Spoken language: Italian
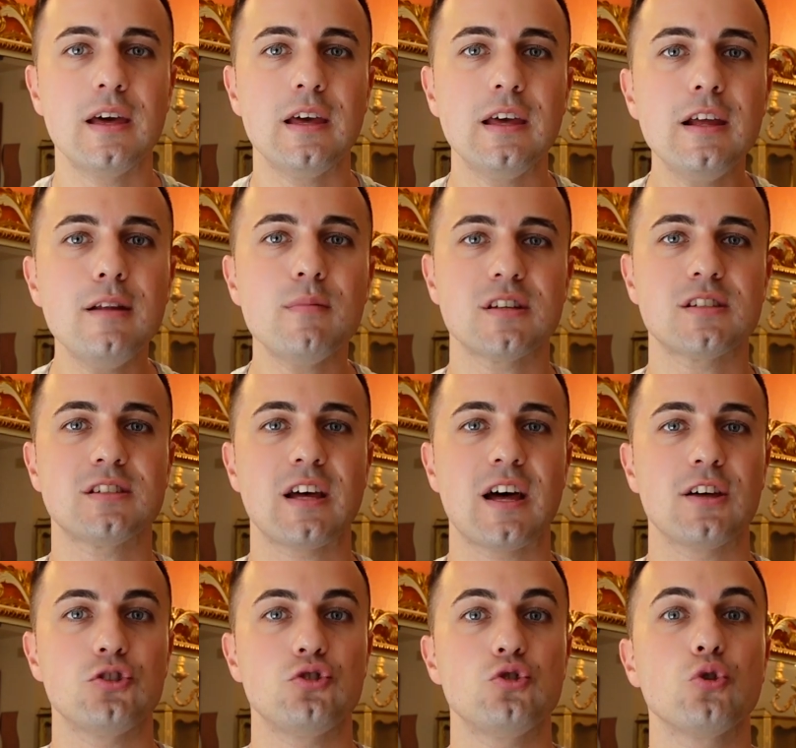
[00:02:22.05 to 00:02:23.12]
Il
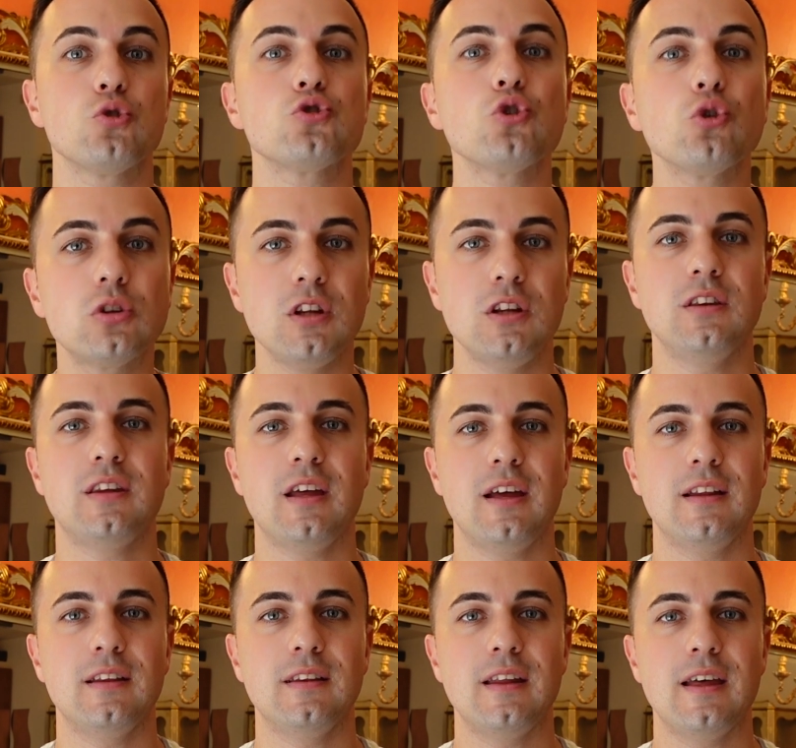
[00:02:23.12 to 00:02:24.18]
messaggio
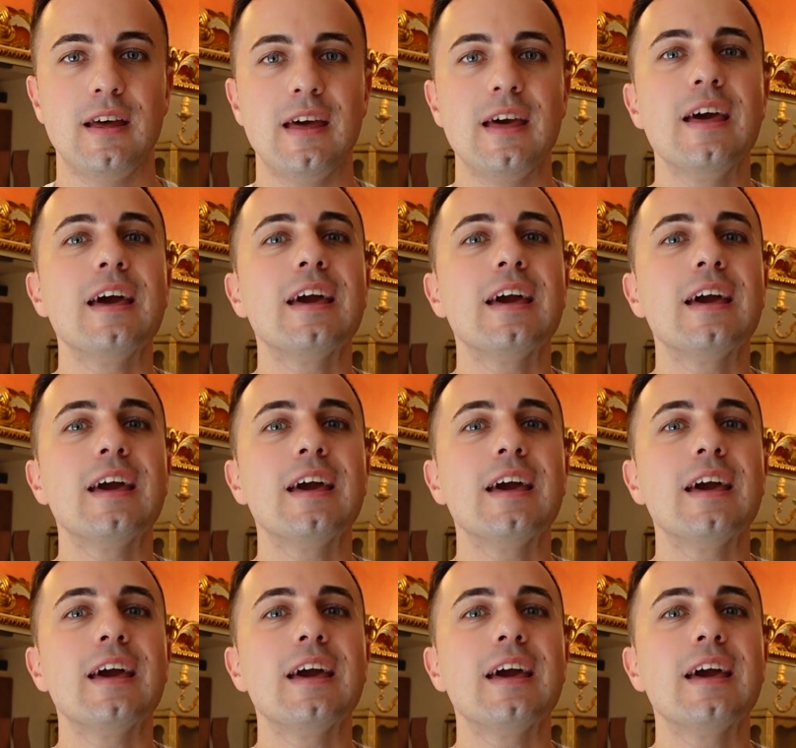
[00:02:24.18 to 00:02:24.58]
sottintende